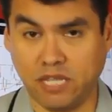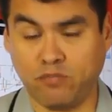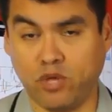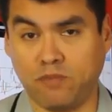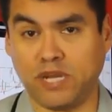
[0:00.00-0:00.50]

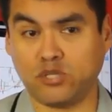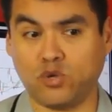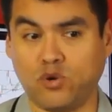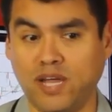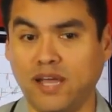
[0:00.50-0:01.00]
tipo de
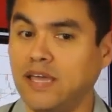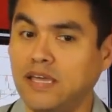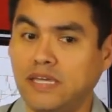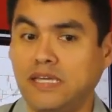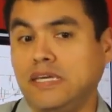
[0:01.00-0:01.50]
persona
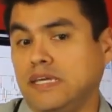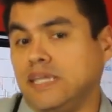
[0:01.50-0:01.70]
y